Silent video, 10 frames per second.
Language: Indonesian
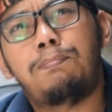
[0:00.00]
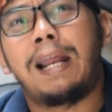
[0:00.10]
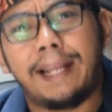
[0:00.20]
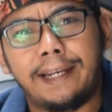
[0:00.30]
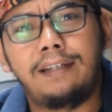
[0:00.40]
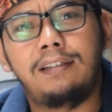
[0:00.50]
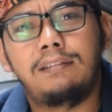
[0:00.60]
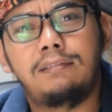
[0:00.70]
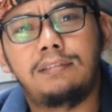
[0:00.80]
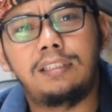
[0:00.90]
panen
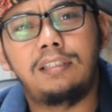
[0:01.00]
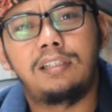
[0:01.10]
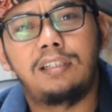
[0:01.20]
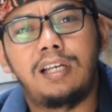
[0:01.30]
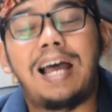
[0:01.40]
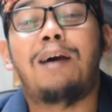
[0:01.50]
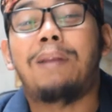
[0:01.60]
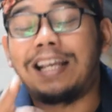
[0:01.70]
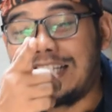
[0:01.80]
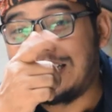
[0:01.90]
ya
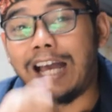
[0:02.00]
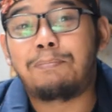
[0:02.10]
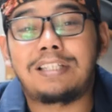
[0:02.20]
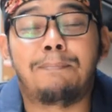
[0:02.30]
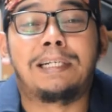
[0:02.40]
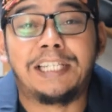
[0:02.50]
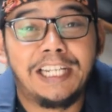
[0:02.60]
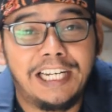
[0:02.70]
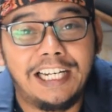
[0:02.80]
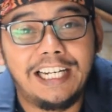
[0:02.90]
apalagi tidak bisa bedil